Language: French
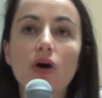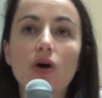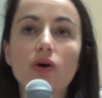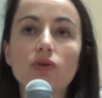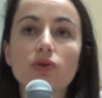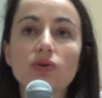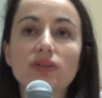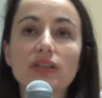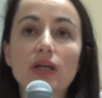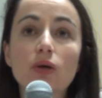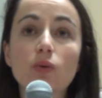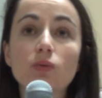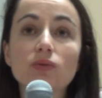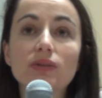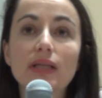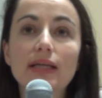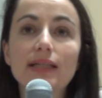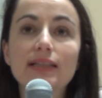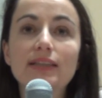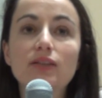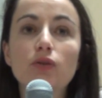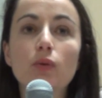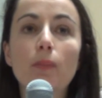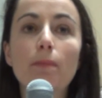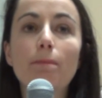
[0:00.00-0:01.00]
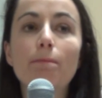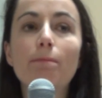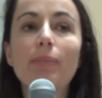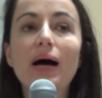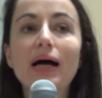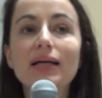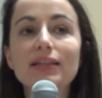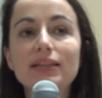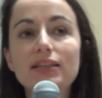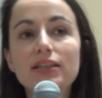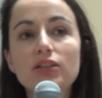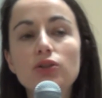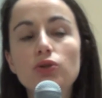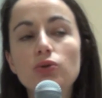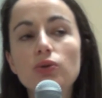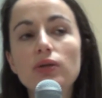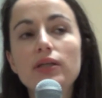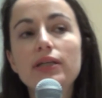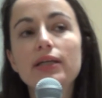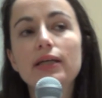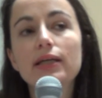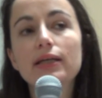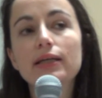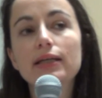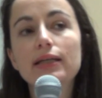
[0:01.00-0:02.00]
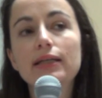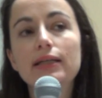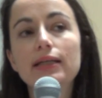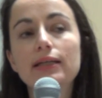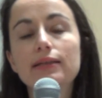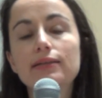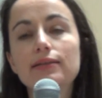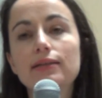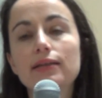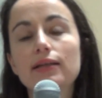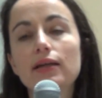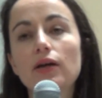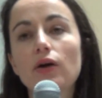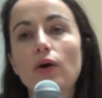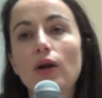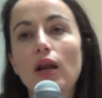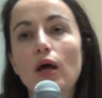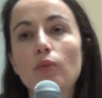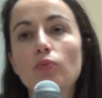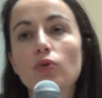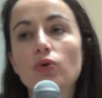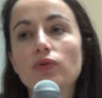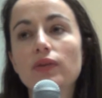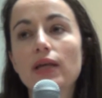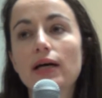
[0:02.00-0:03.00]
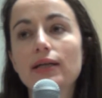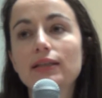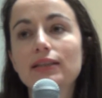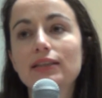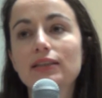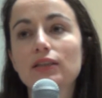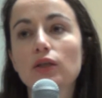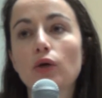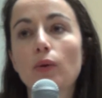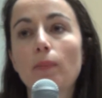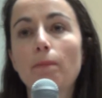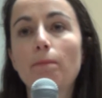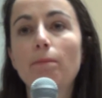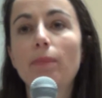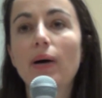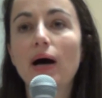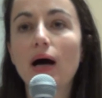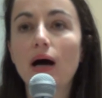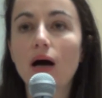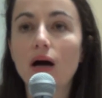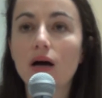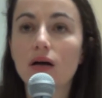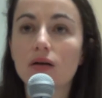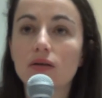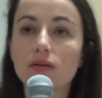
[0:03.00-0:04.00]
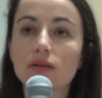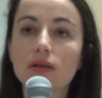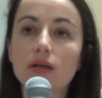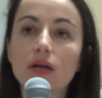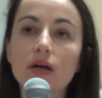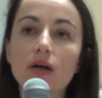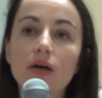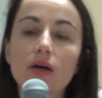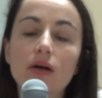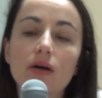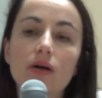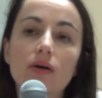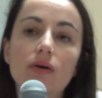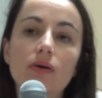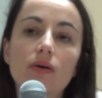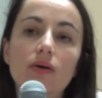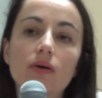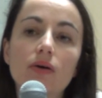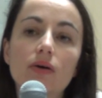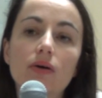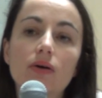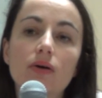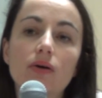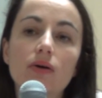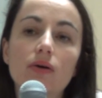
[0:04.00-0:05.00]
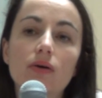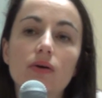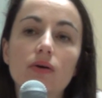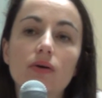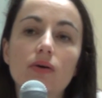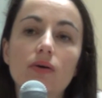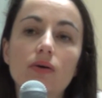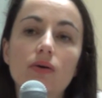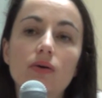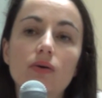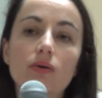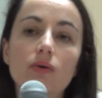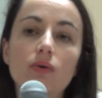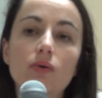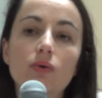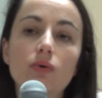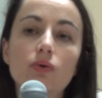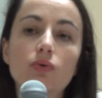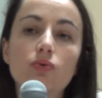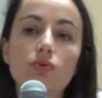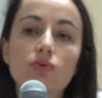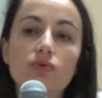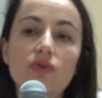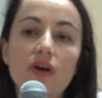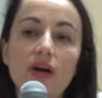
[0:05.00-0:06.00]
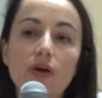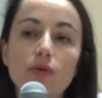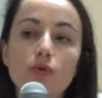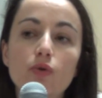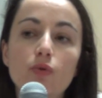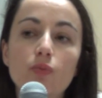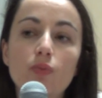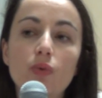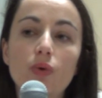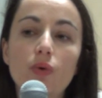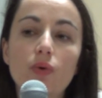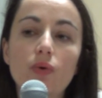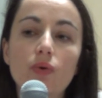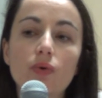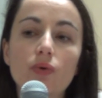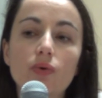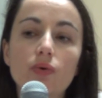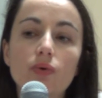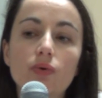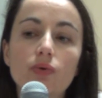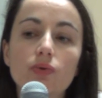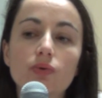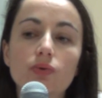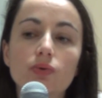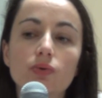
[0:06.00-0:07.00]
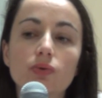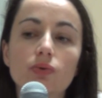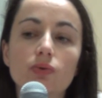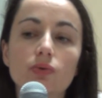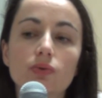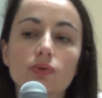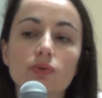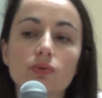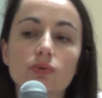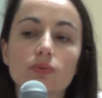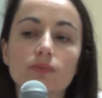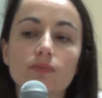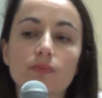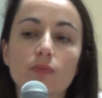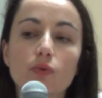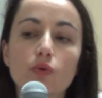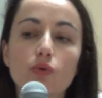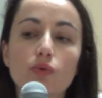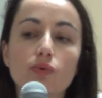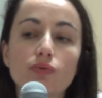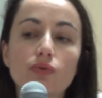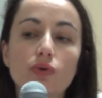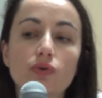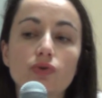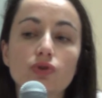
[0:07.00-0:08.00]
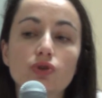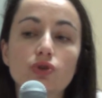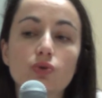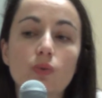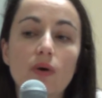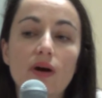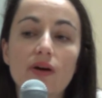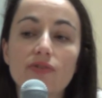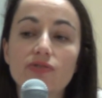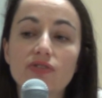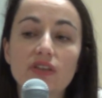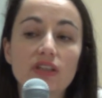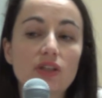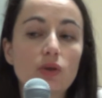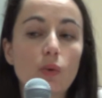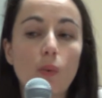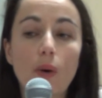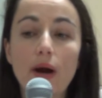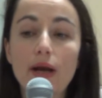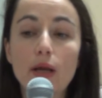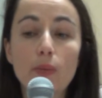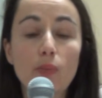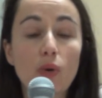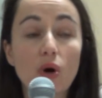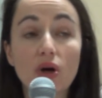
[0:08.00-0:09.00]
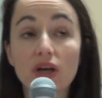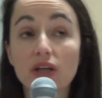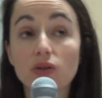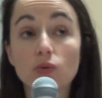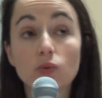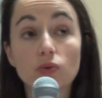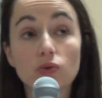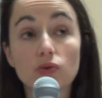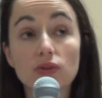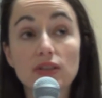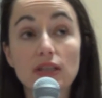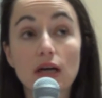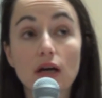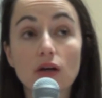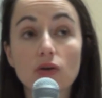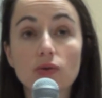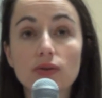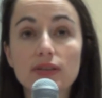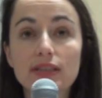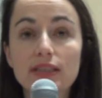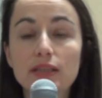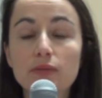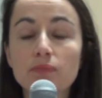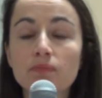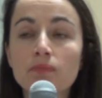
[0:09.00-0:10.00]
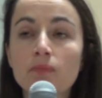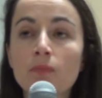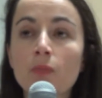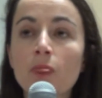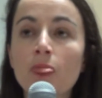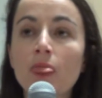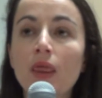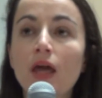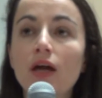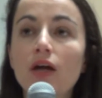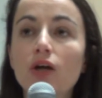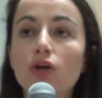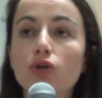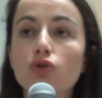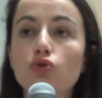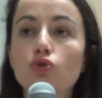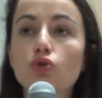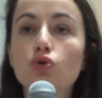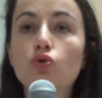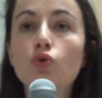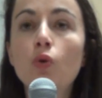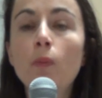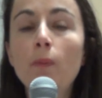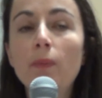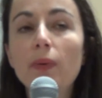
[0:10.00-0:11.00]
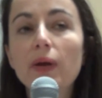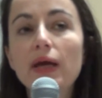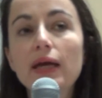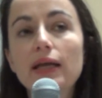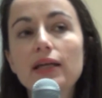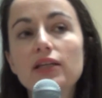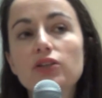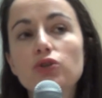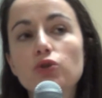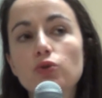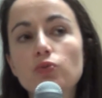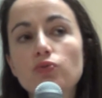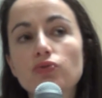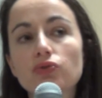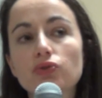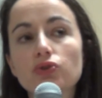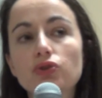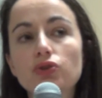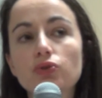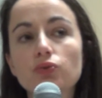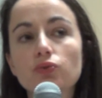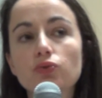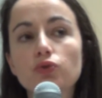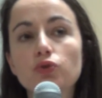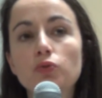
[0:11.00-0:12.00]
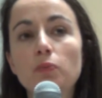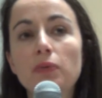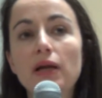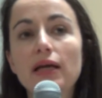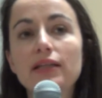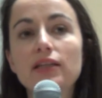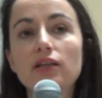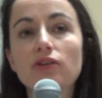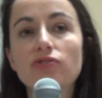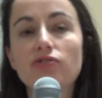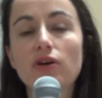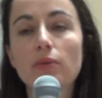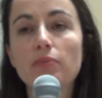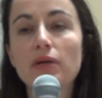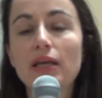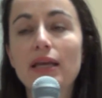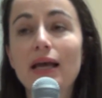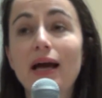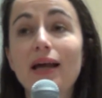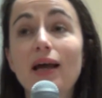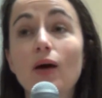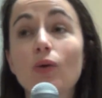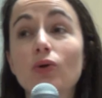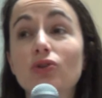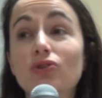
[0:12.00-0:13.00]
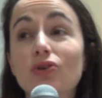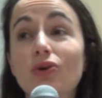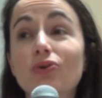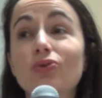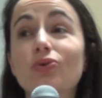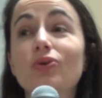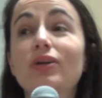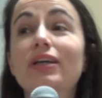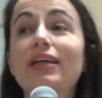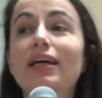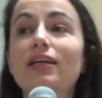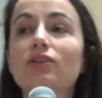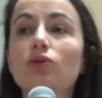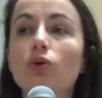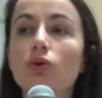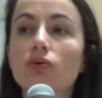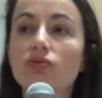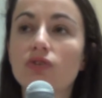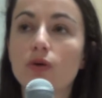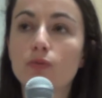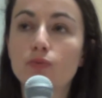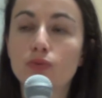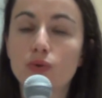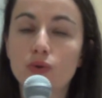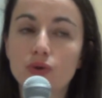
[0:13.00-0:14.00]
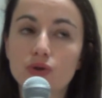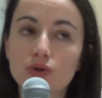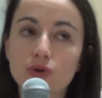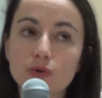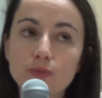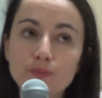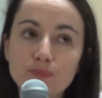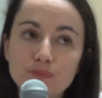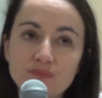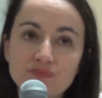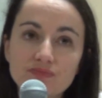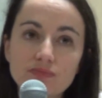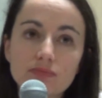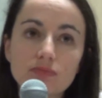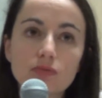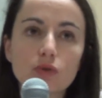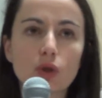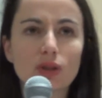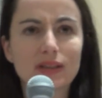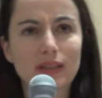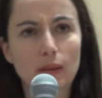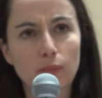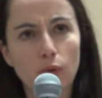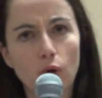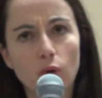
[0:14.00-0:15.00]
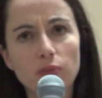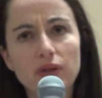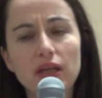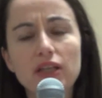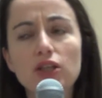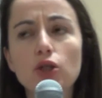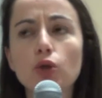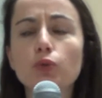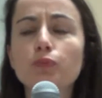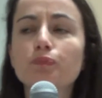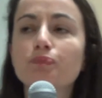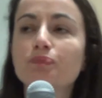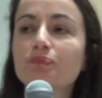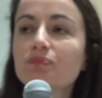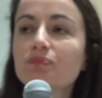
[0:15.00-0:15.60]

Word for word: dans un contexte particulier qui était la menace par euh, le gouvernement euh, de, François Fillon à l'époque et donc de Sarkozy, de couper les subventions du planning familial à hauteur de 80% dans un premier temps,